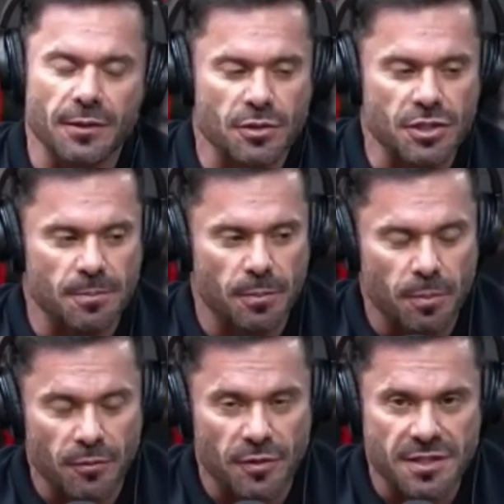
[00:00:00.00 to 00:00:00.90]
em muita
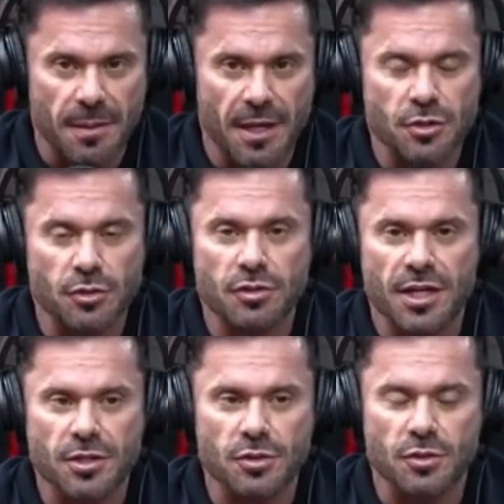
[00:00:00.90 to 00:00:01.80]
fé, muita
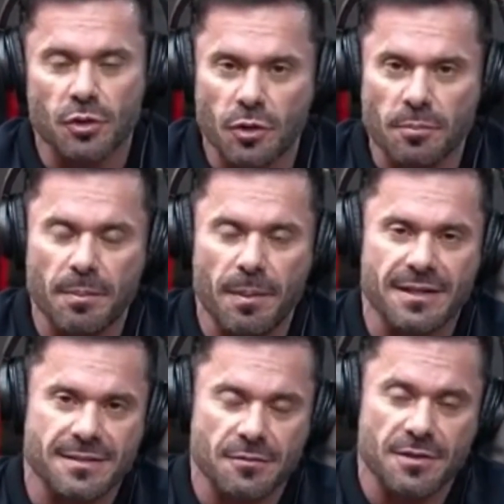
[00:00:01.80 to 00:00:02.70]
luta, muita
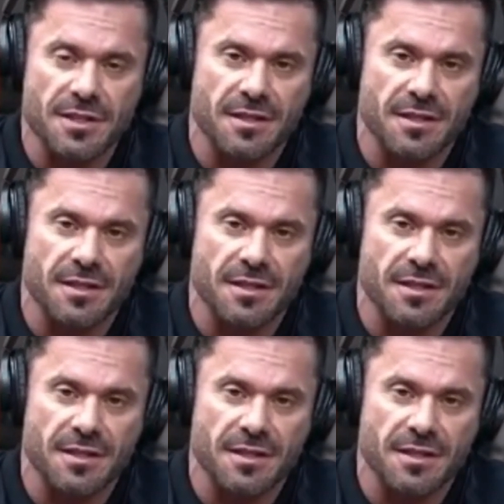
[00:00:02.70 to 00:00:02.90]
força.